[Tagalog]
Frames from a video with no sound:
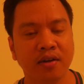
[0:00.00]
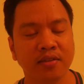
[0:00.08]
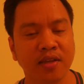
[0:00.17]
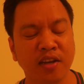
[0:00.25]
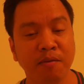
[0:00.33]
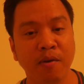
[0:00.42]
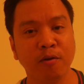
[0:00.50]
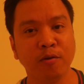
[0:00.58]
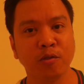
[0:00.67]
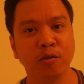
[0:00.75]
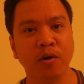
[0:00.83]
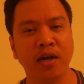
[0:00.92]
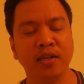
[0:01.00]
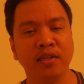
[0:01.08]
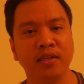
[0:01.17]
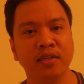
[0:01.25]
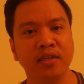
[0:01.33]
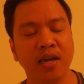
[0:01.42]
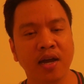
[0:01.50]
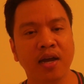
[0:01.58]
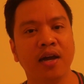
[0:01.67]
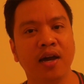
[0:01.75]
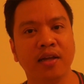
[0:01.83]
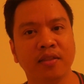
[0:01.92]
Sana magustuhan
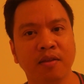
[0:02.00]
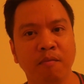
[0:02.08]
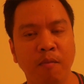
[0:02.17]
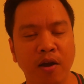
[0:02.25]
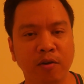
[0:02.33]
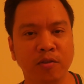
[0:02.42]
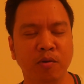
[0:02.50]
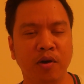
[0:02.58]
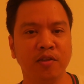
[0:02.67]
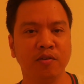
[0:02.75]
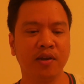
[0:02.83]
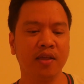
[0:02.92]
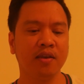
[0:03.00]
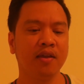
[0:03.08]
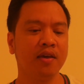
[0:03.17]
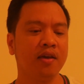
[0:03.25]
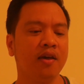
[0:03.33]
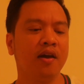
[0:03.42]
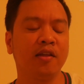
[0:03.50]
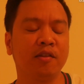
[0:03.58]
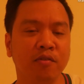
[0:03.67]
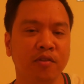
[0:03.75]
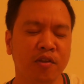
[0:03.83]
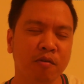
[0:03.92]
niya at magustuhan niyo rin. At
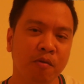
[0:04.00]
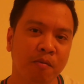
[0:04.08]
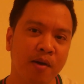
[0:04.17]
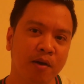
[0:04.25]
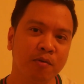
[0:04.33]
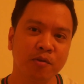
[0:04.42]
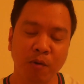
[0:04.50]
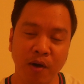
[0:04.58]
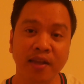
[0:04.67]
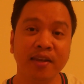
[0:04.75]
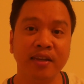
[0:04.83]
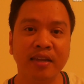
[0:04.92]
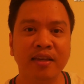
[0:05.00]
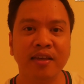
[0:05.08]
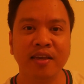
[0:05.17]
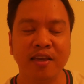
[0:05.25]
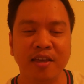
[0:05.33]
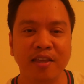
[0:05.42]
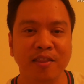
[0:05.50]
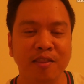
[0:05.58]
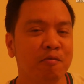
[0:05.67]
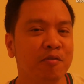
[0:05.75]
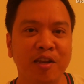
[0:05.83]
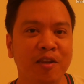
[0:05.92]
kung hindi nyo magustuhan, hindi
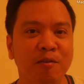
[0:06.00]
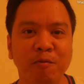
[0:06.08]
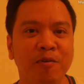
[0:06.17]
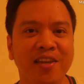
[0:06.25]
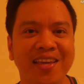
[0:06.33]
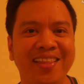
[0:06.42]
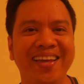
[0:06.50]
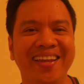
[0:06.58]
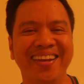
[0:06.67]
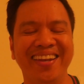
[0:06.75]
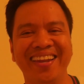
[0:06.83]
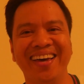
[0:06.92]
ko na rin uulitin.